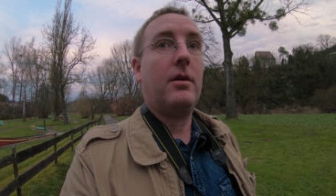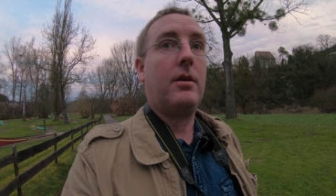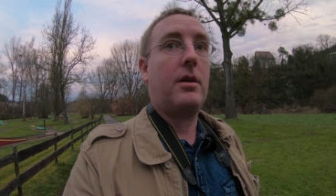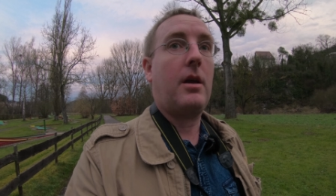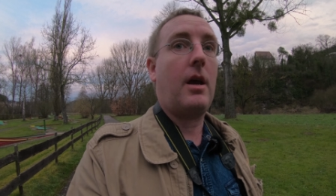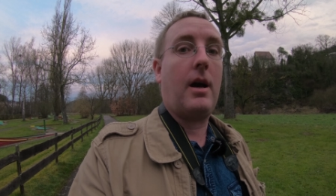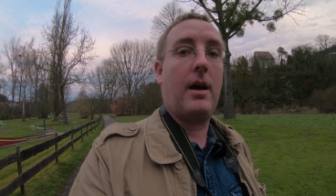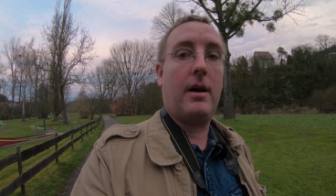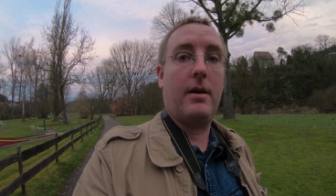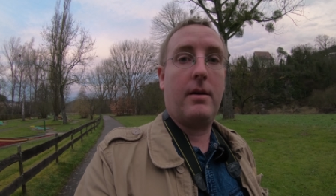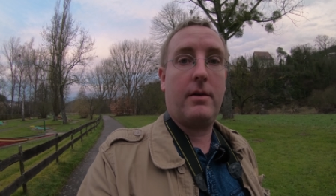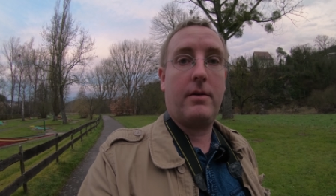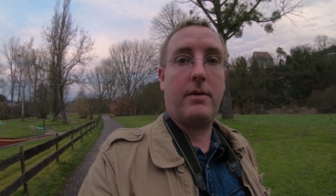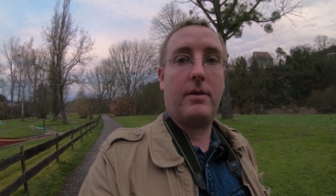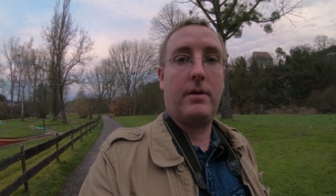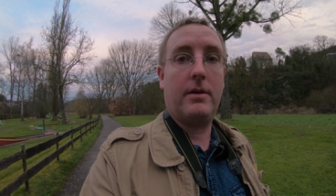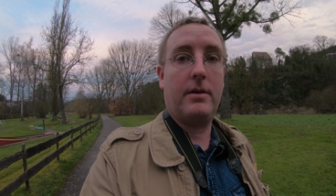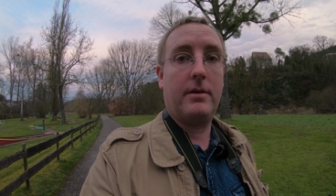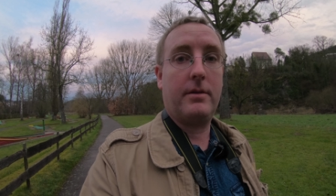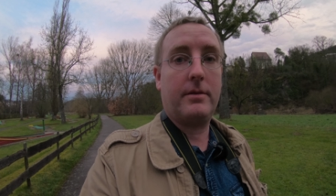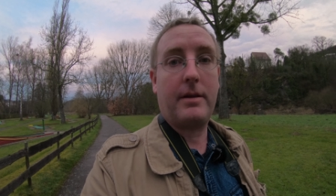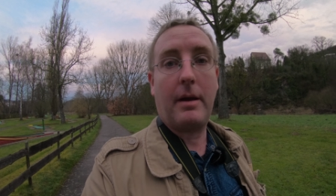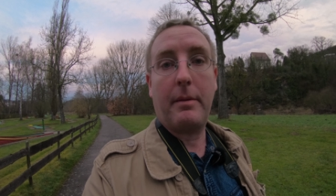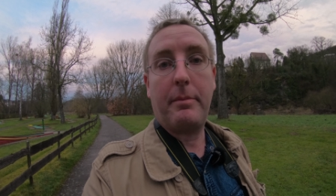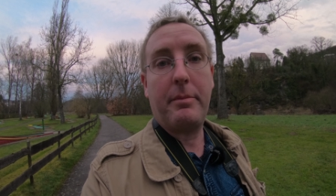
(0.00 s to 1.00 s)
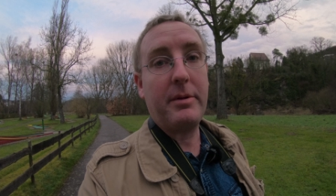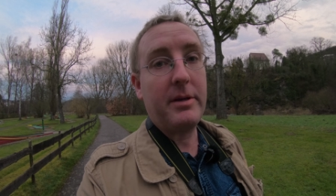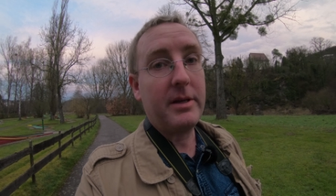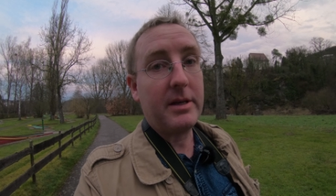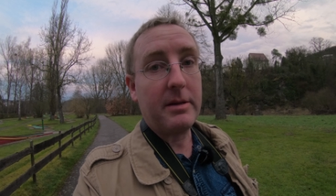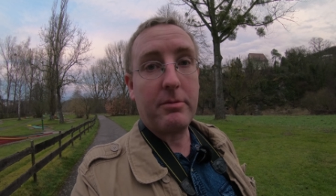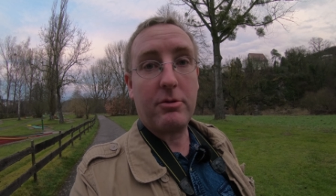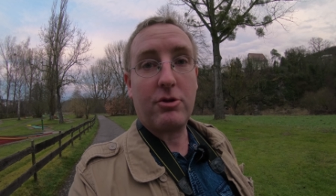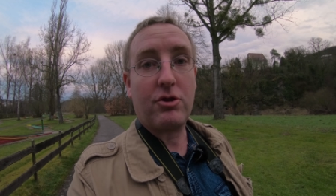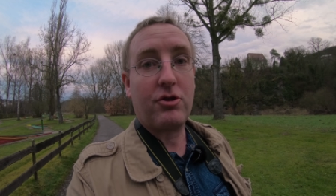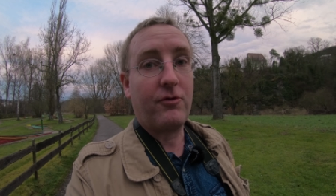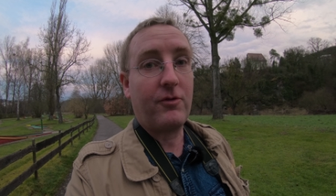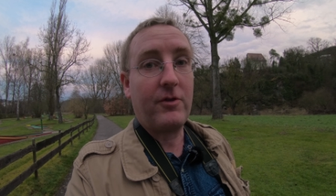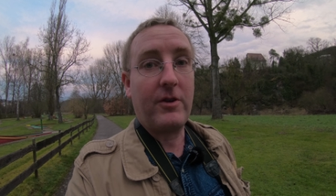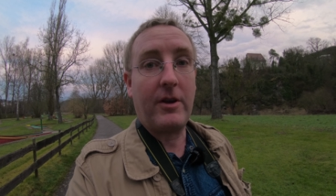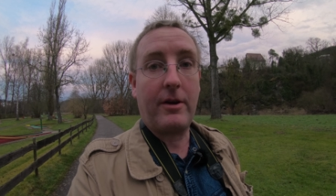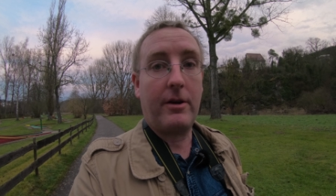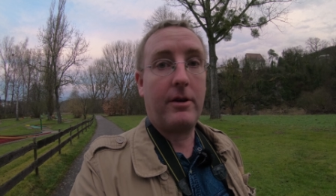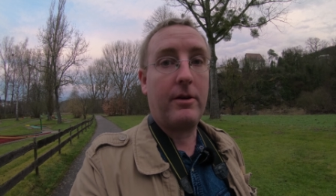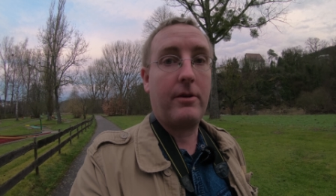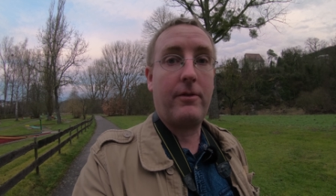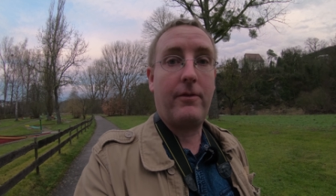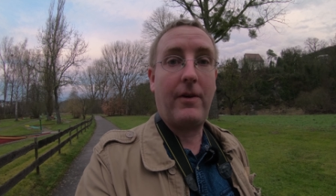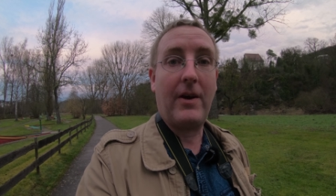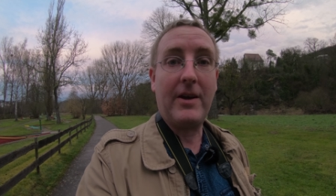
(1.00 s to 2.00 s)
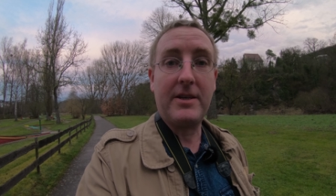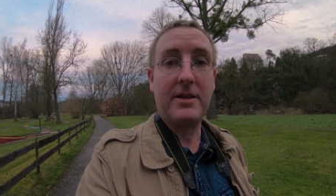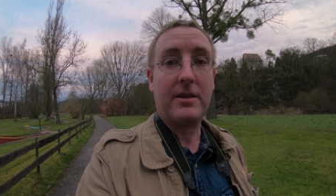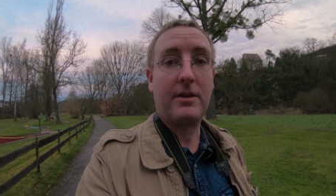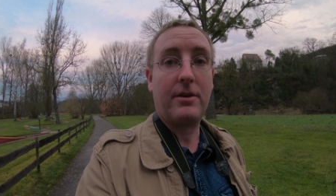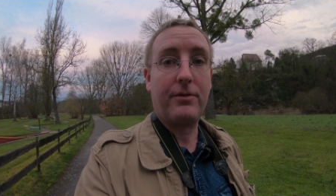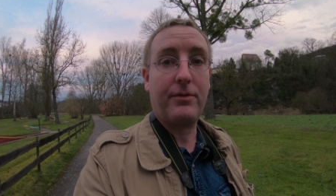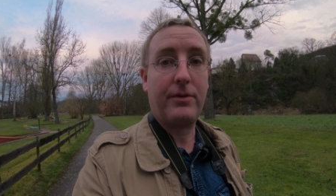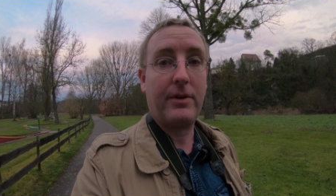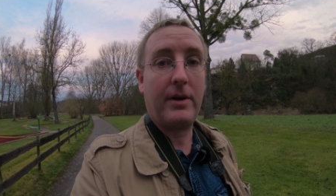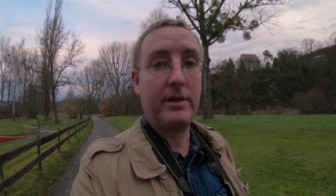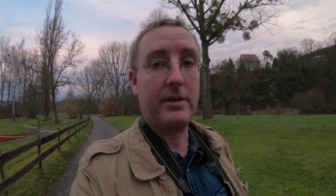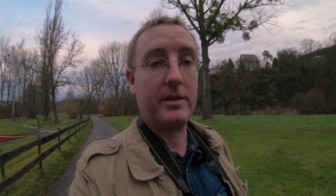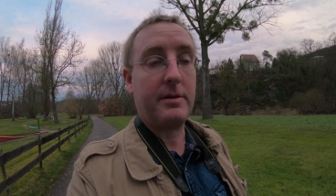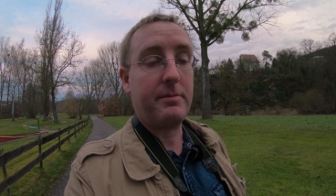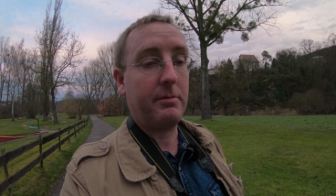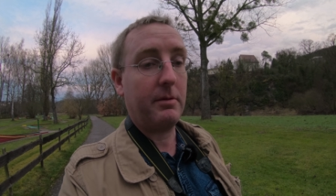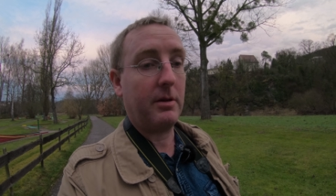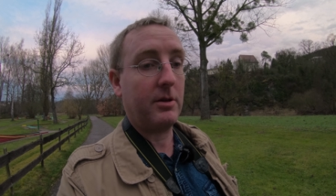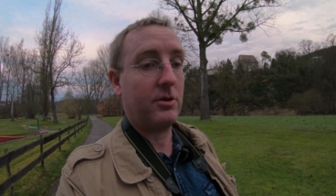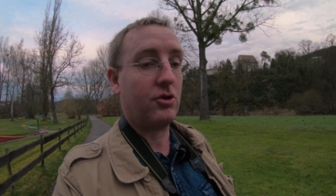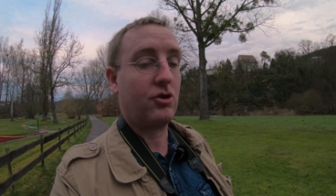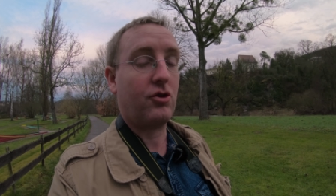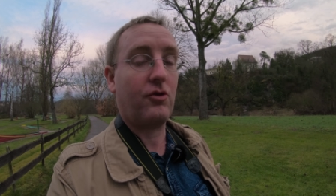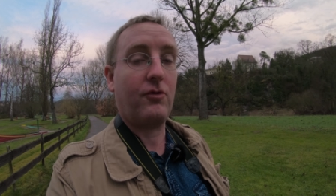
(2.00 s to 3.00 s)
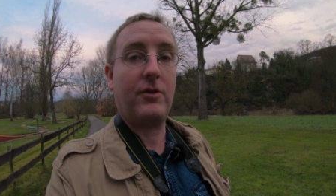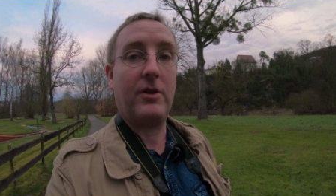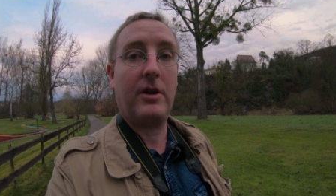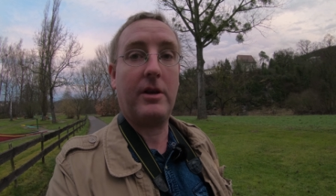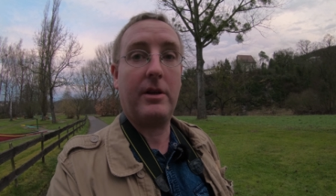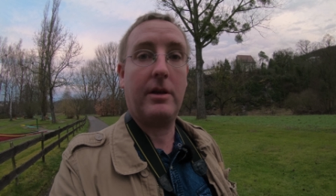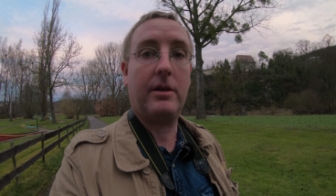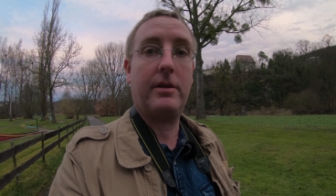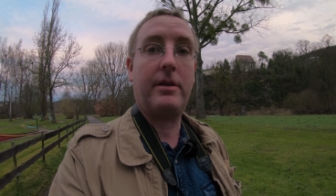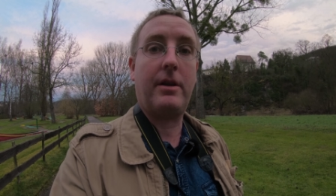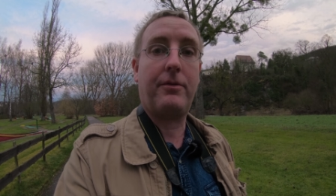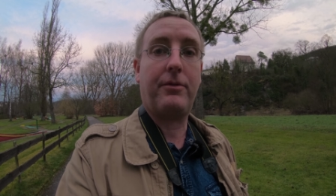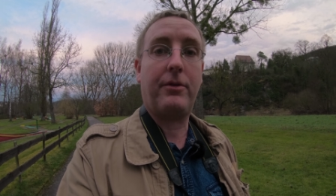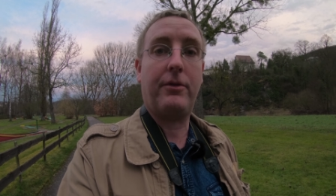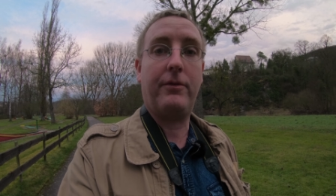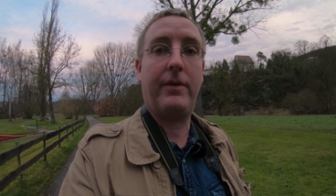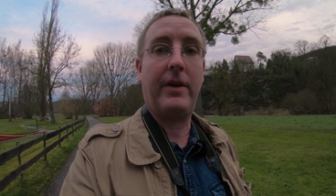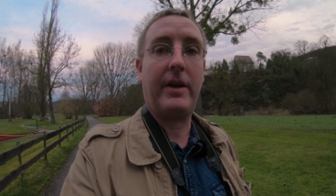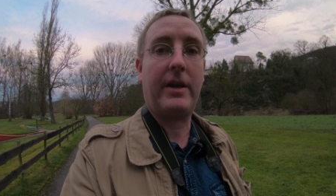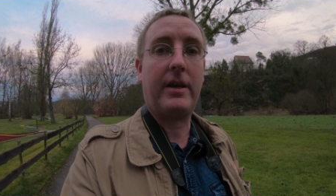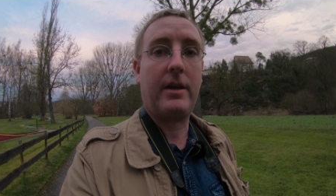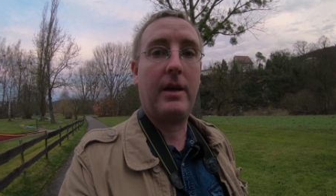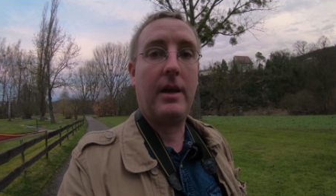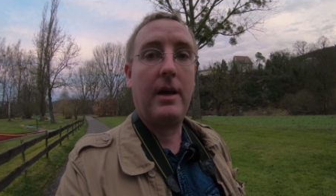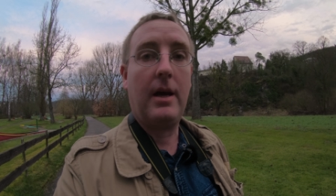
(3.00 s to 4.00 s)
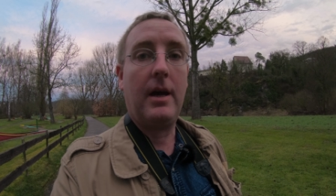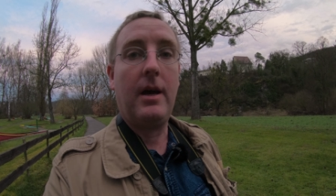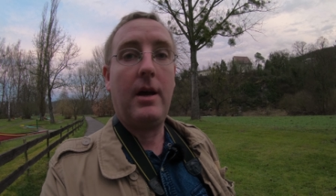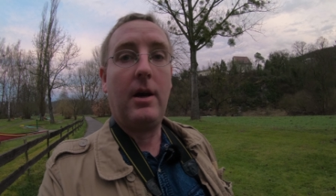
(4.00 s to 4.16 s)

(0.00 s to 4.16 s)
Ja, da bin ich aber schon wieder weitergefahren. Ich bin also schon wieder davon weg.